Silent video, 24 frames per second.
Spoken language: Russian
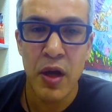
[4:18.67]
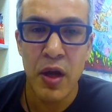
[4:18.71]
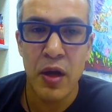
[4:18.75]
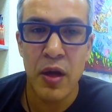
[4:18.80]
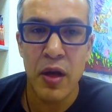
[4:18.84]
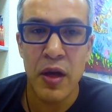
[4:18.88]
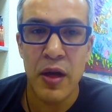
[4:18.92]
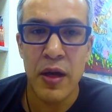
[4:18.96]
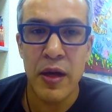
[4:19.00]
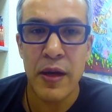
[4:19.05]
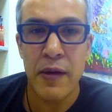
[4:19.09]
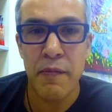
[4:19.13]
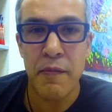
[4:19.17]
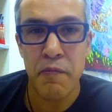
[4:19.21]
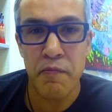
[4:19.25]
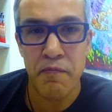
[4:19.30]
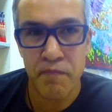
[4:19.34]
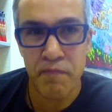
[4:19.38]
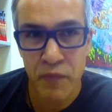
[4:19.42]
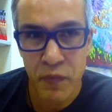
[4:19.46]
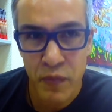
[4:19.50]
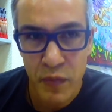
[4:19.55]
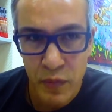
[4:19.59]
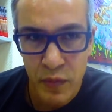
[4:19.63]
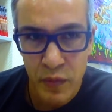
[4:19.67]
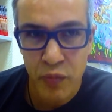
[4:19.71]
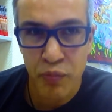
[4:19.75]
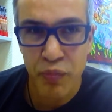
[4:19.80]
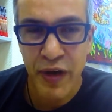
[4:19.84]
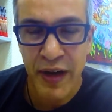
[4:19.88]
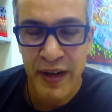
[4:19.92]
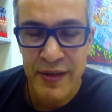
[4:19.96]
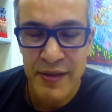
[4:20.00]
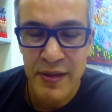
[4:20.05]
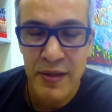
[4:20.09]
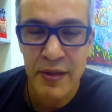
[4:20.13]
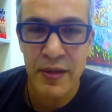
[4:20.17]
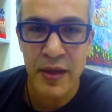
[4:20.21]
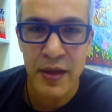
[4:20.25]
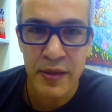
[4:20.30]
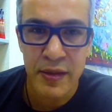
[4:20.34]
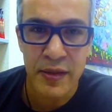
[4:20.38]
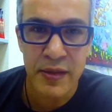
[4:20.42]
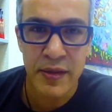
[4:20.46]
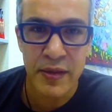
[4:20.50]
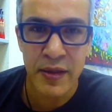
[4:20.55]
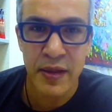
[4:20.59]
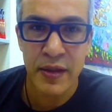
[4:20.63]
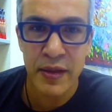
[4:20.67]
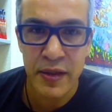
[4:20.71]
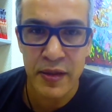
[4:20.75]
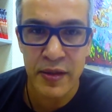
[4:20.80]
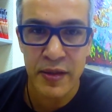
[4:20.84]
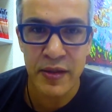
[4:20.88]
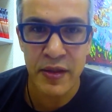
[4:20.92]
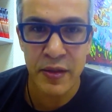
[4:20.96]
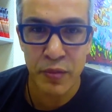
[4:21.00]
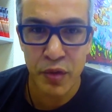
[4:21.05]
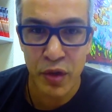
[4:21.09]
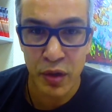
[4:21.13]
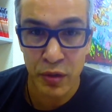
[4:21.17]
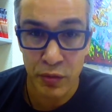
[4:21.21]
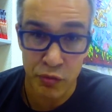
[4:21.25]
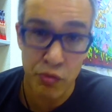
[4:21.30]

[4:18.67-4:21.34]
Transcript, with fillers: э, просить эти деньги себе.